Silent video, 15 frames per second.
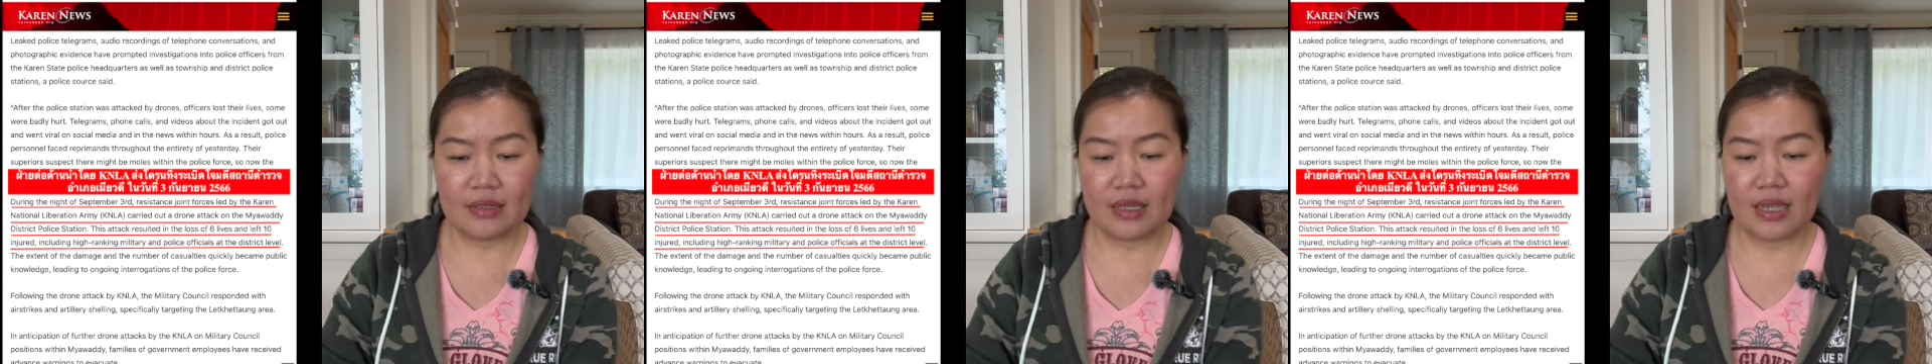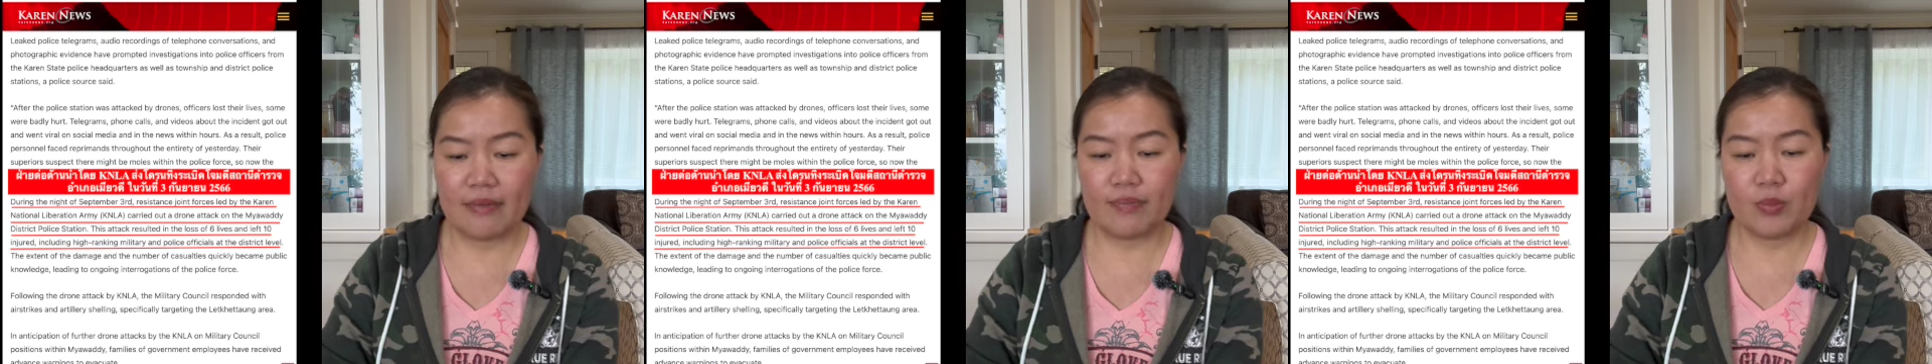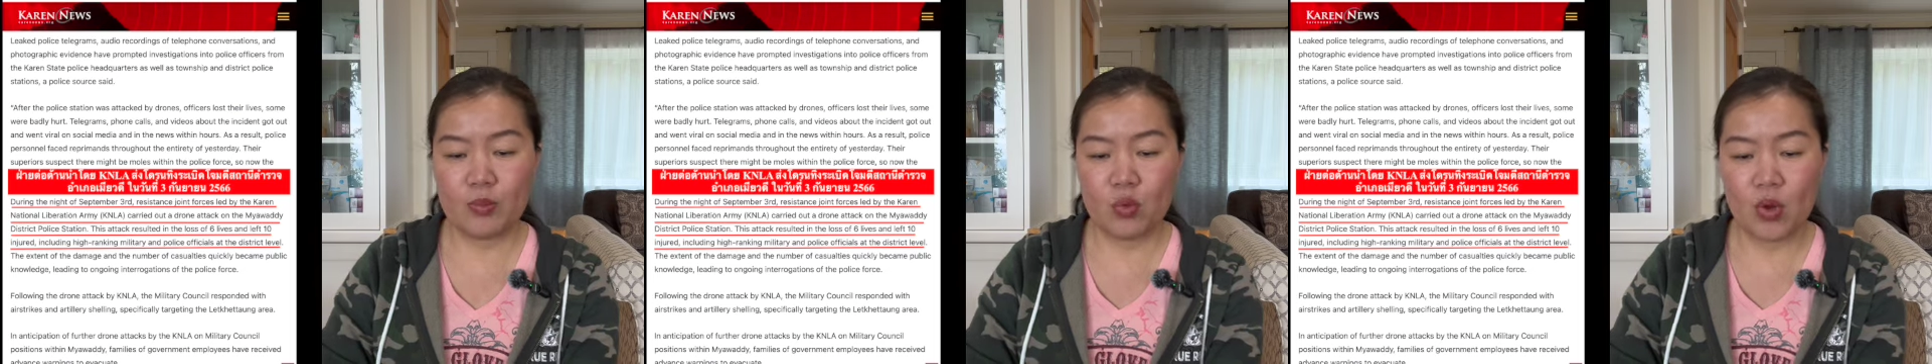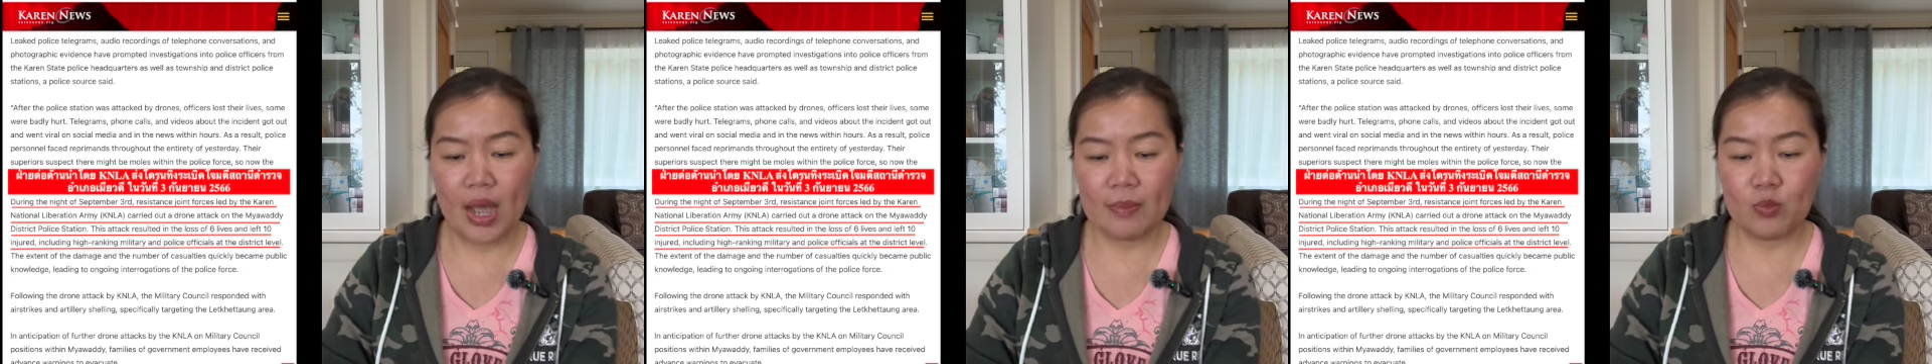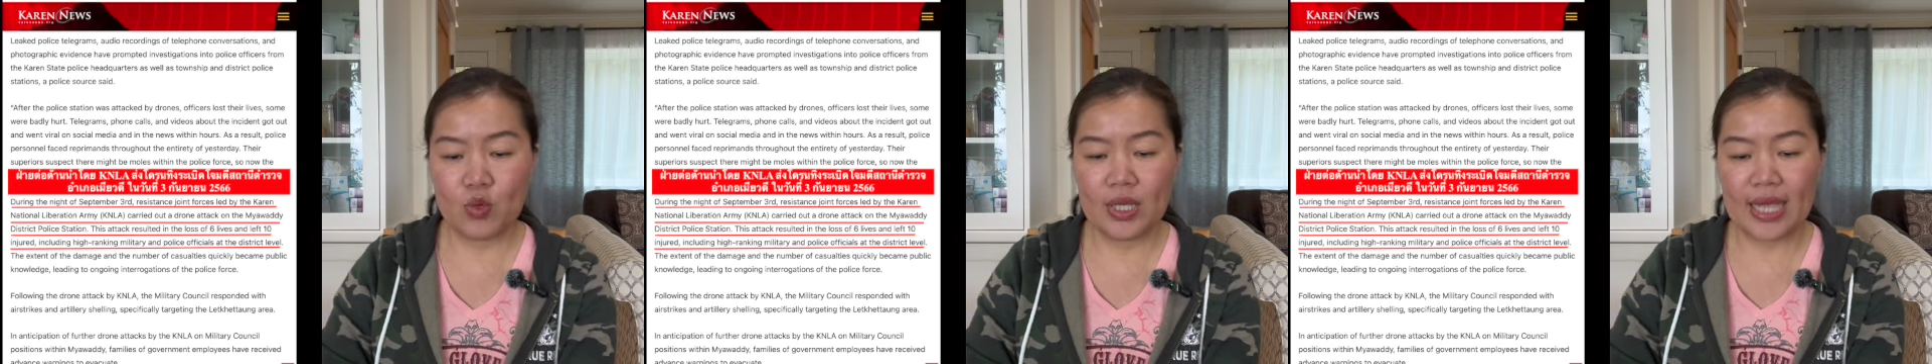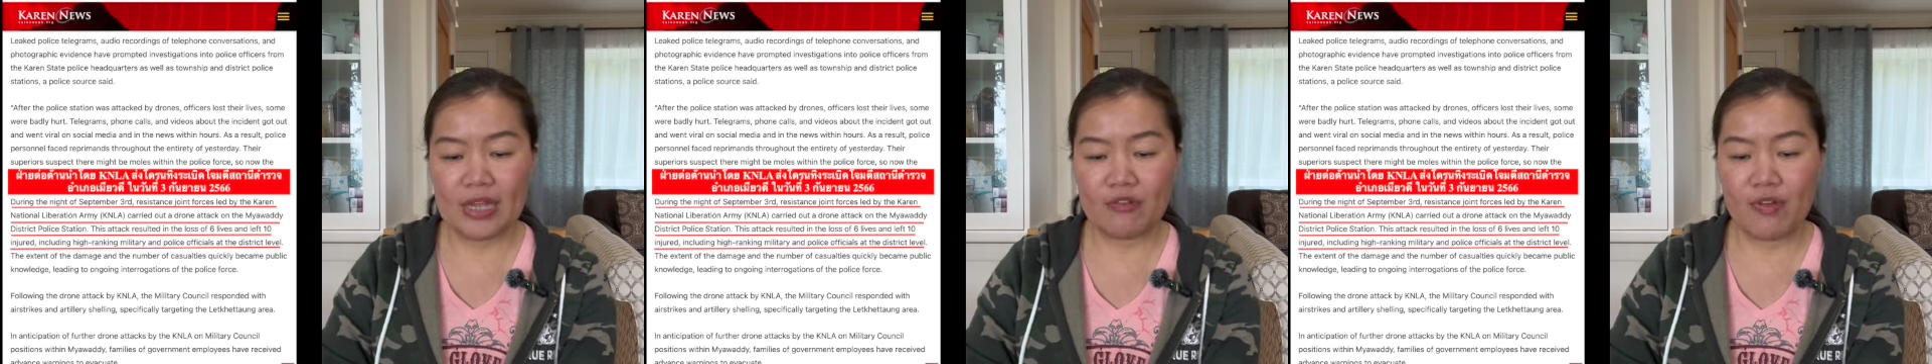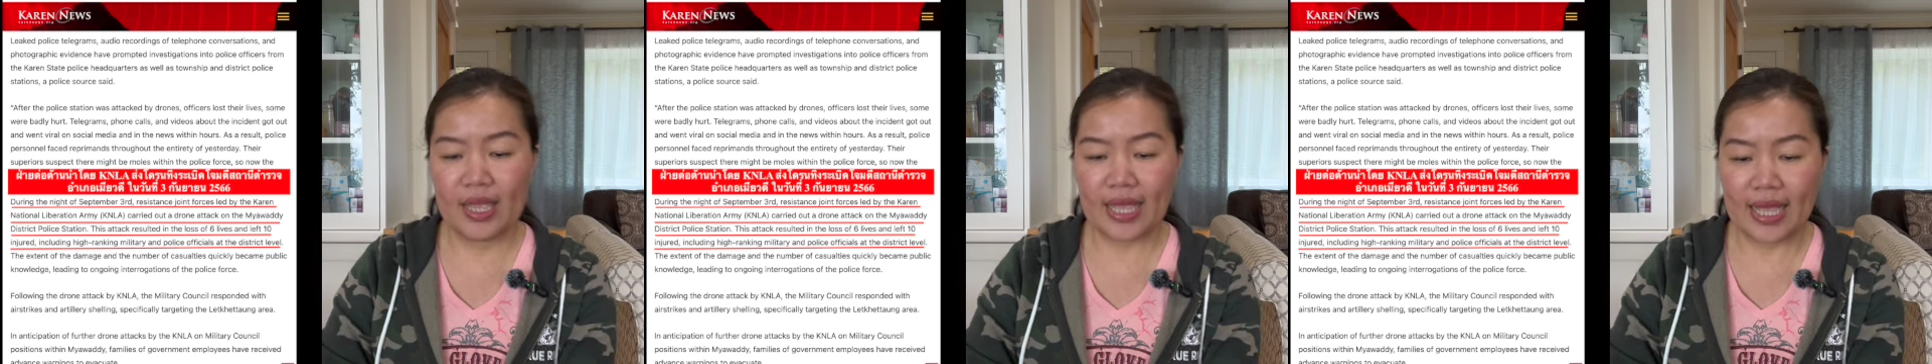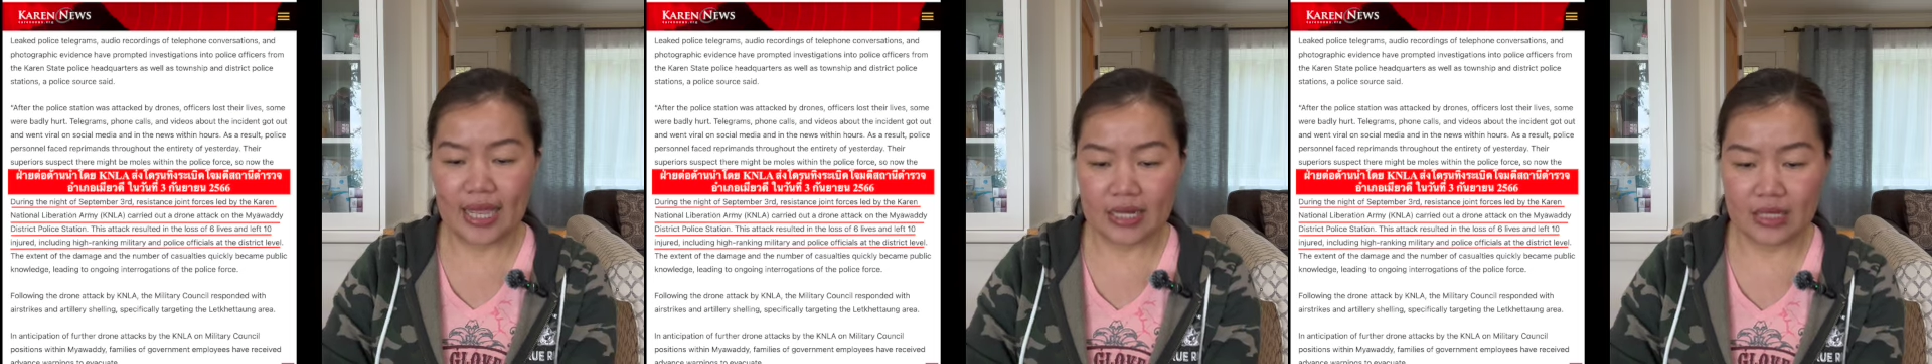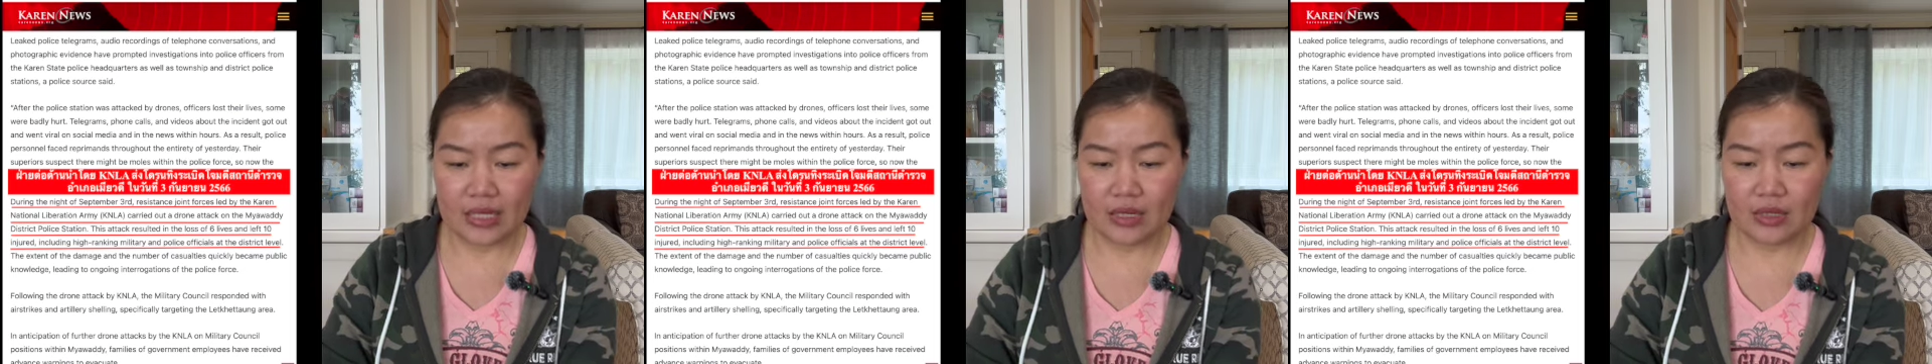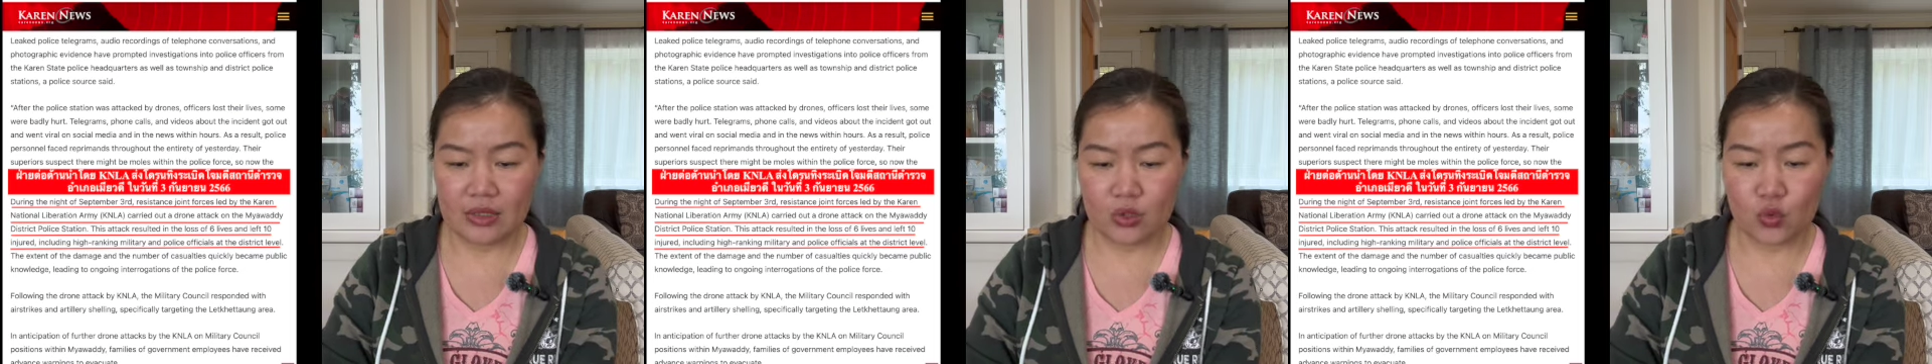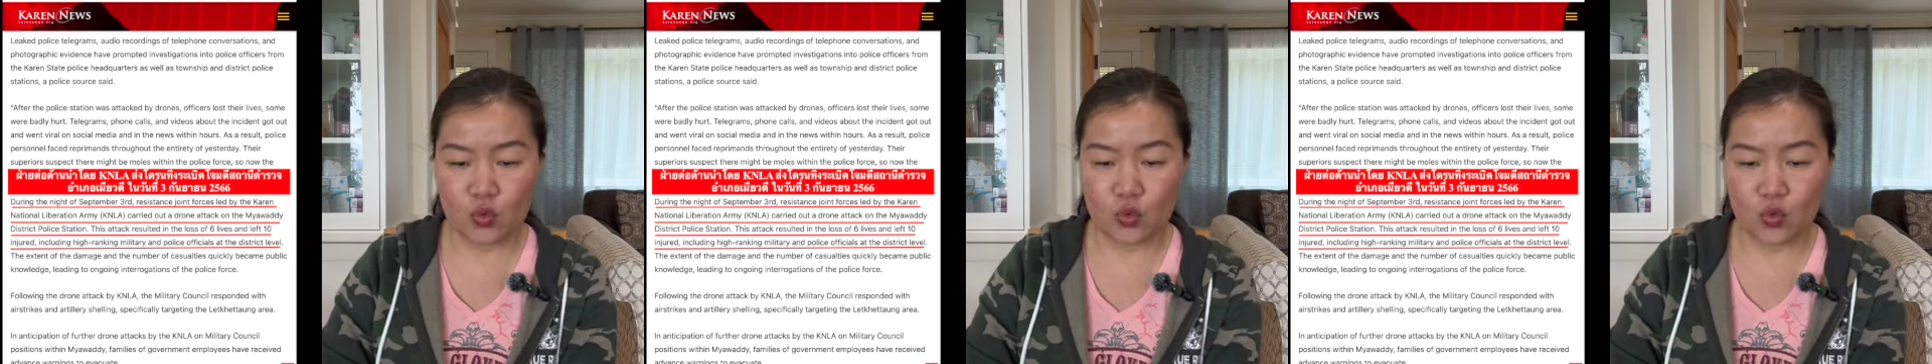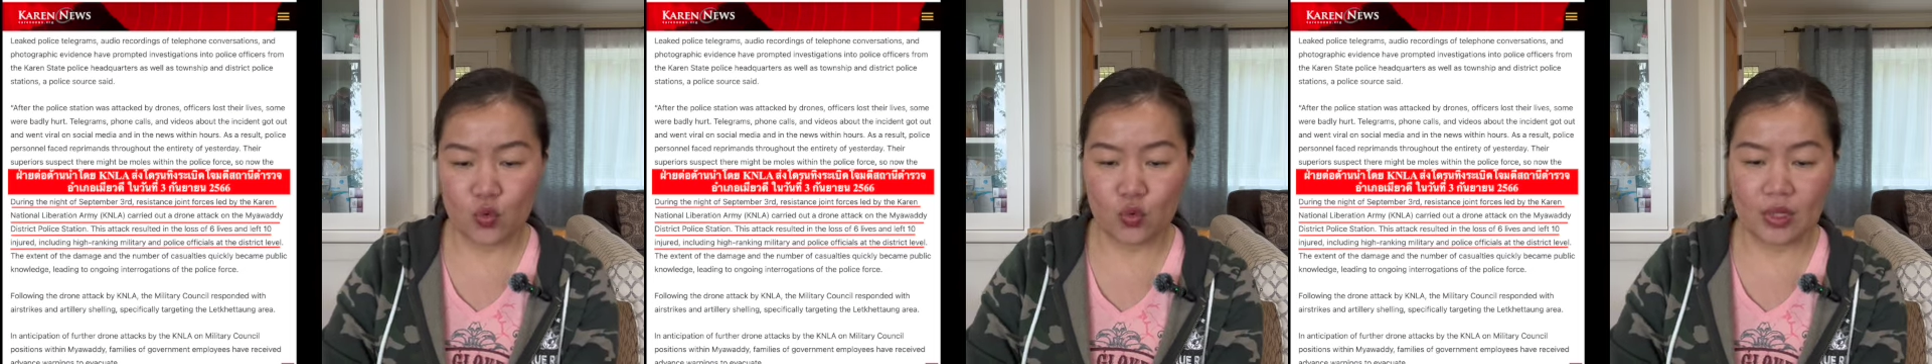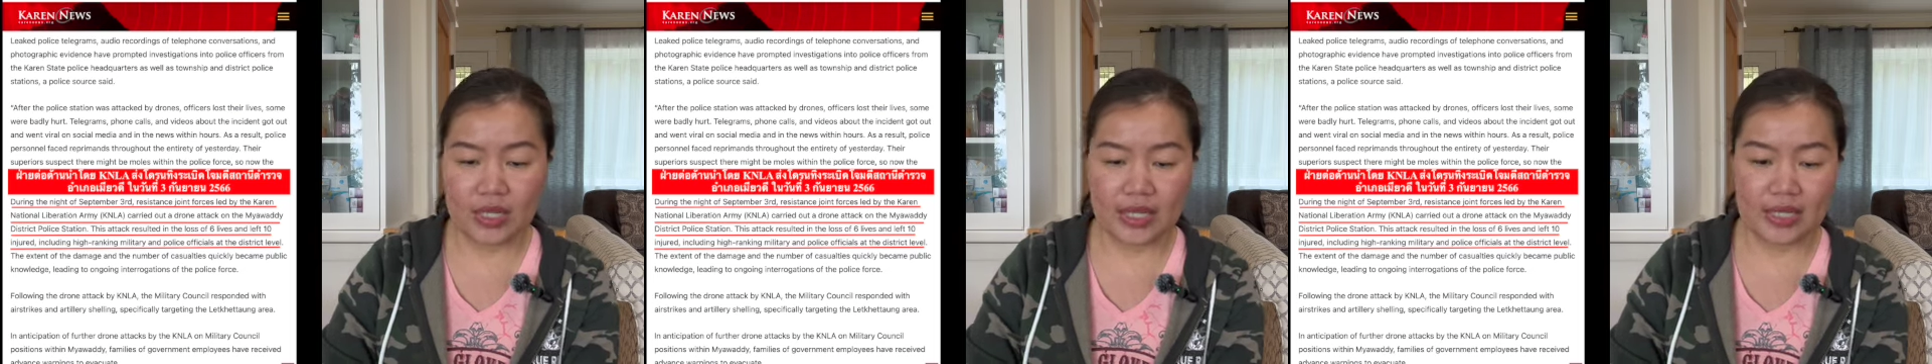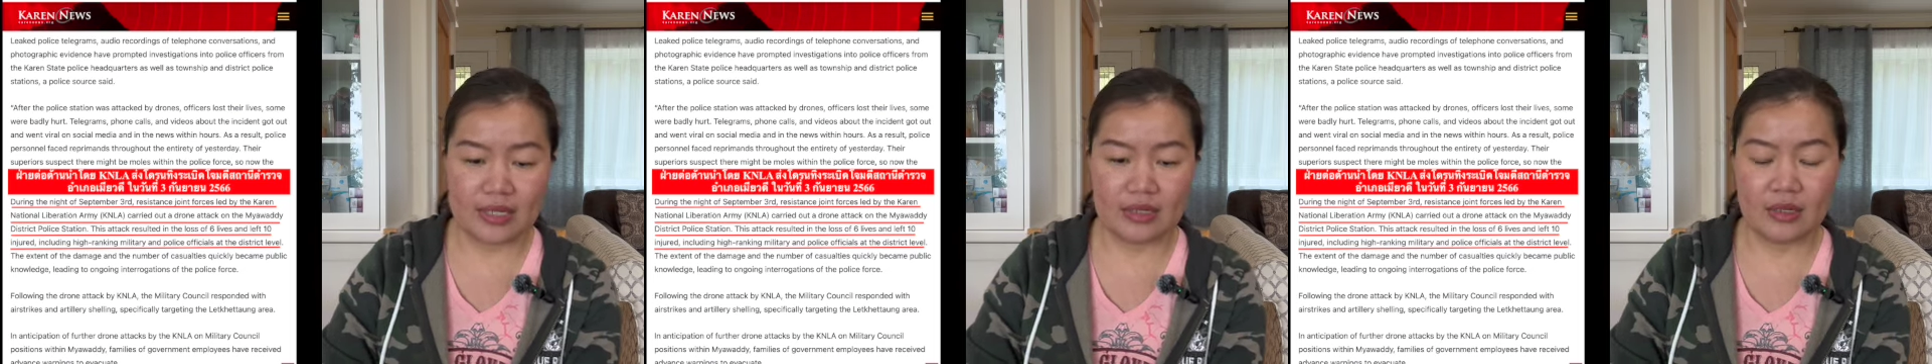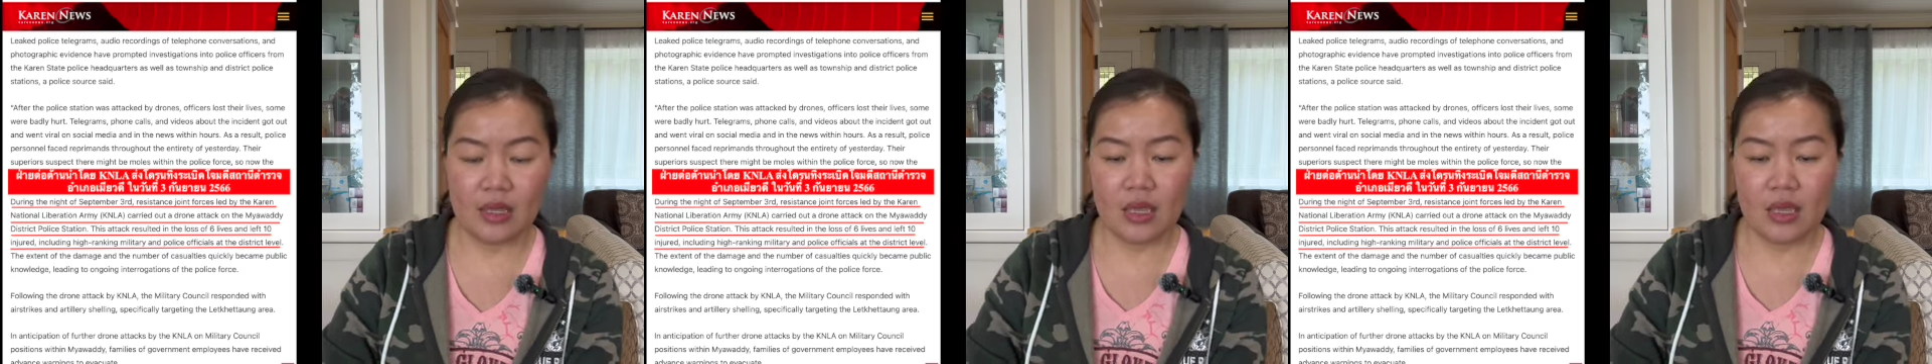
นะผู้อำนวยการฝ่ายการเงินทุนทุนลิน